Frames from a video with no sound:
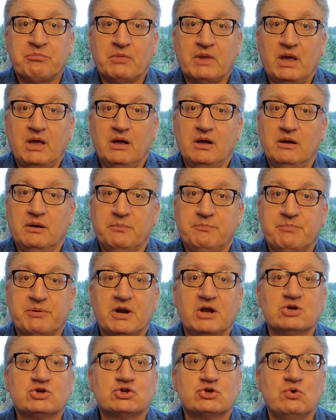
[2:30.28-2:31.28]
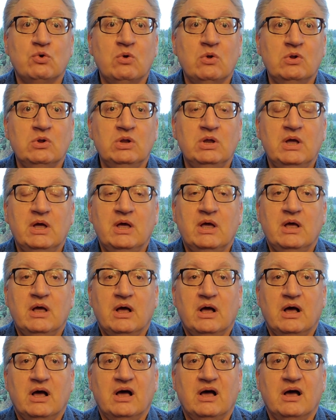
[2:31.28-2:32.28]
э, прошел
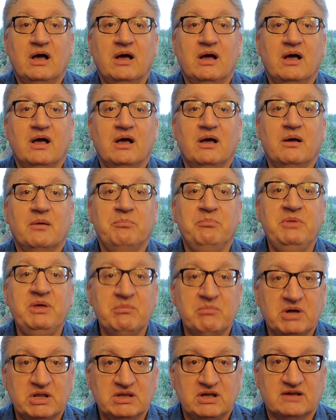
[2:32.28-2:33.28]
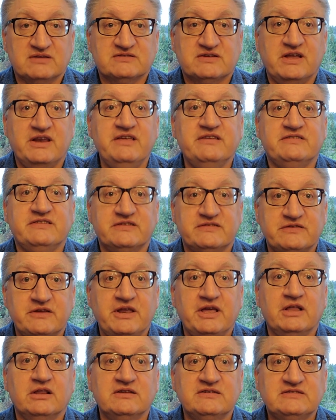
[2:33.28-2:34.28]
э, мимо нас, кризис
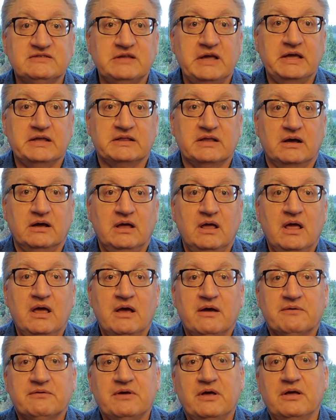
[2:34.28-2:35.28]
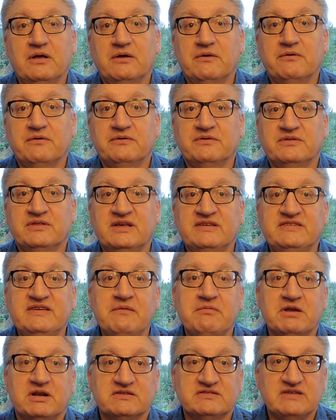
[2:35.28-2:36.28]
реал-эстейта. На
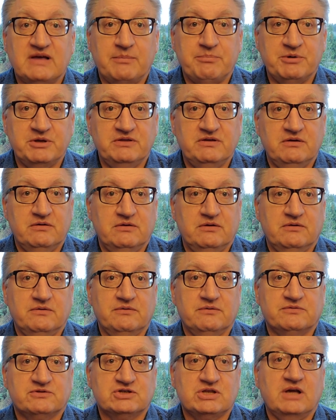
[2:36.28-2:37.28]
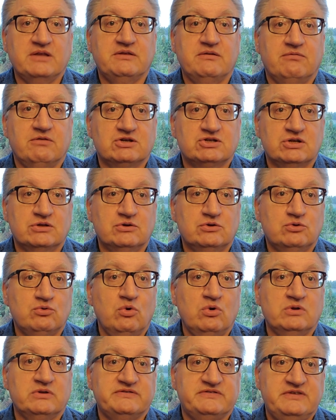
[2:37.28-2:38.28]
северо-западе, э, в штате
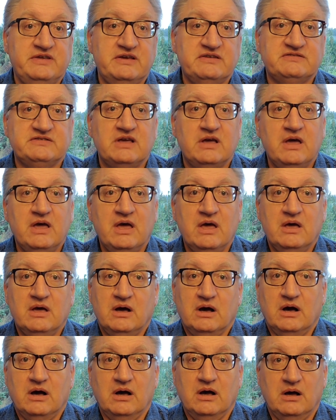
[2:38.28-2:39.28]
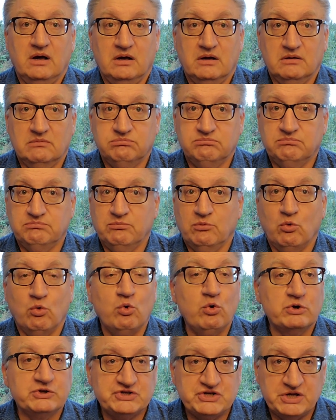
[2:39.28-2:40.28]
Вашингтон, здесь а,
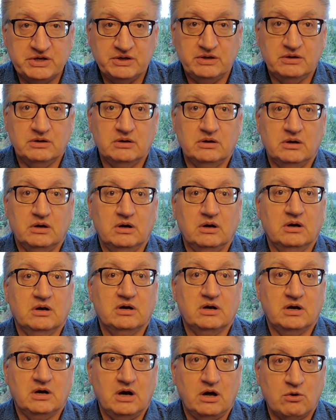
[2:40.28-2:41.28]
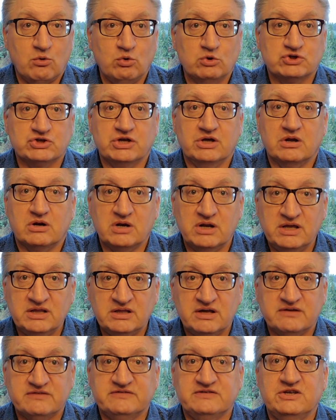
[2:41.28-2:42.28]
очень а, хороший
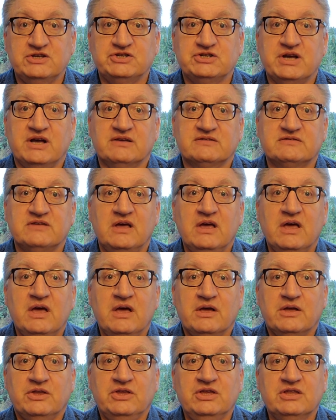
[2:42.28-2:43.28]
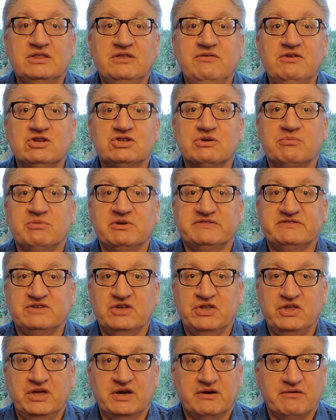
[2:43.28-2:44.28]
рынок сейчас, недвижимости
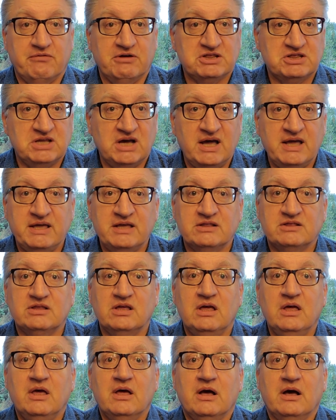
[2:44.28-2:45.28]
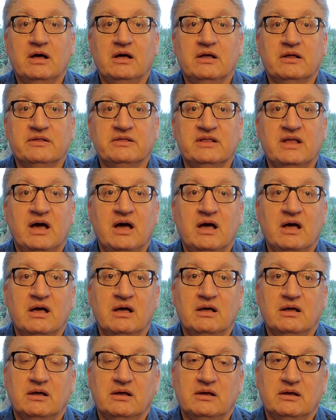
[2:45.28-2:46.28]
не хватает, а,
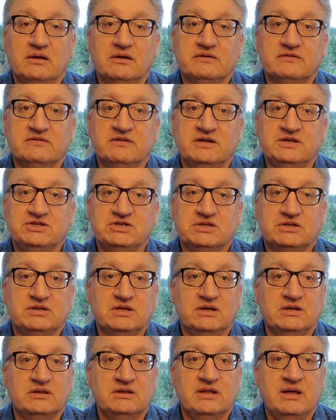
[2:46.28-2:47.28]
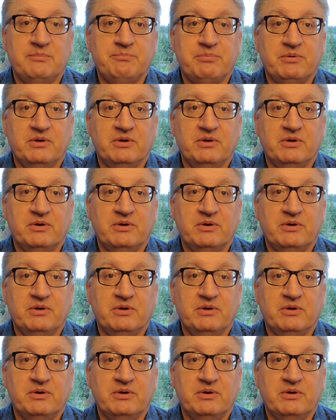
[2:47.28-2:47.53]
на, значит, э, на,